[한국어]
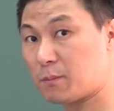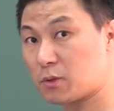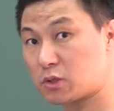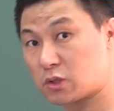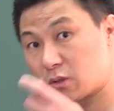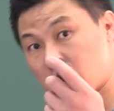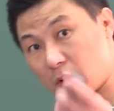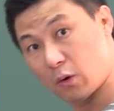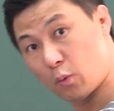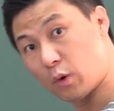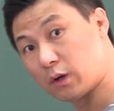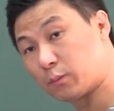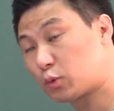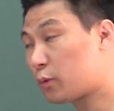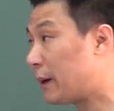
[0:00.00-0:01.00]
뭐
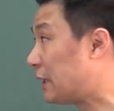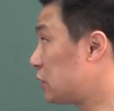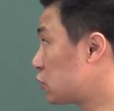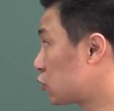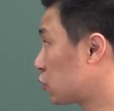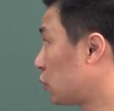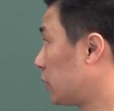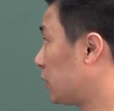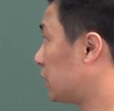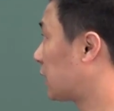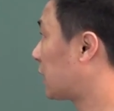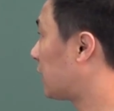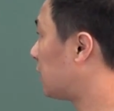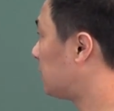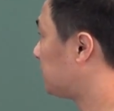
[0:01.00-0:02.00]
월급도 많이 주고
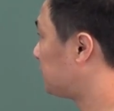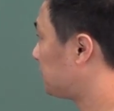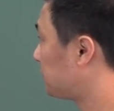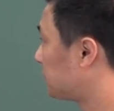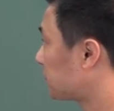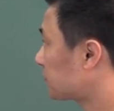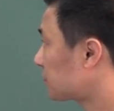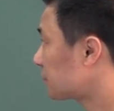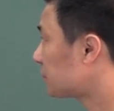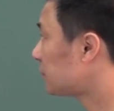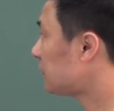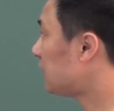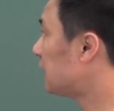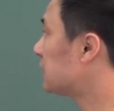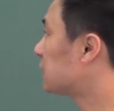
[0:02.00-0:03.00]
이러니까는.
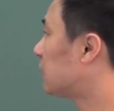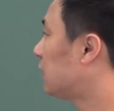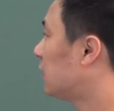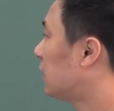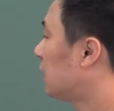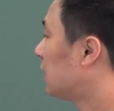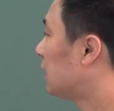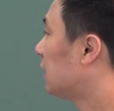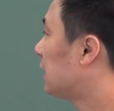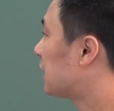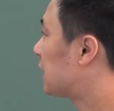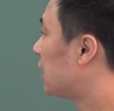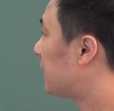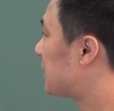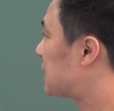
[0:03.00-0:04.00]
그래서
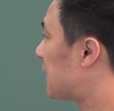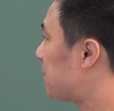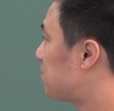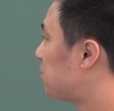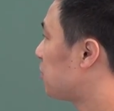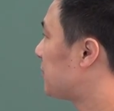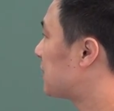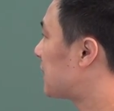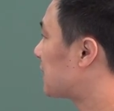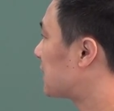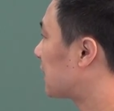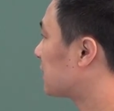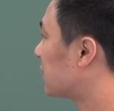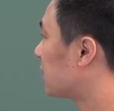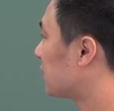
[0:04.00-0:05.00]
기업의 제품의
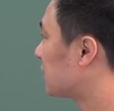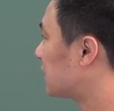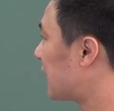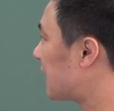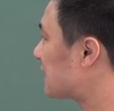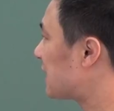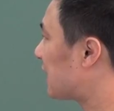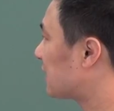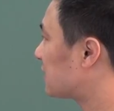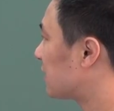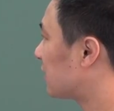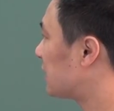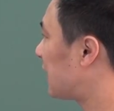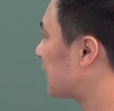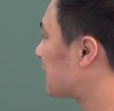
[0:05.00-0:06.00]
생산성,
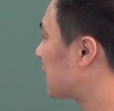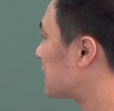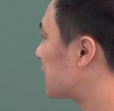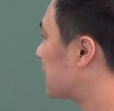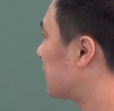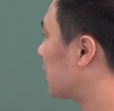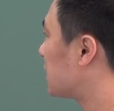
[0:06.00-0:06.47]
생산성을 향상시키는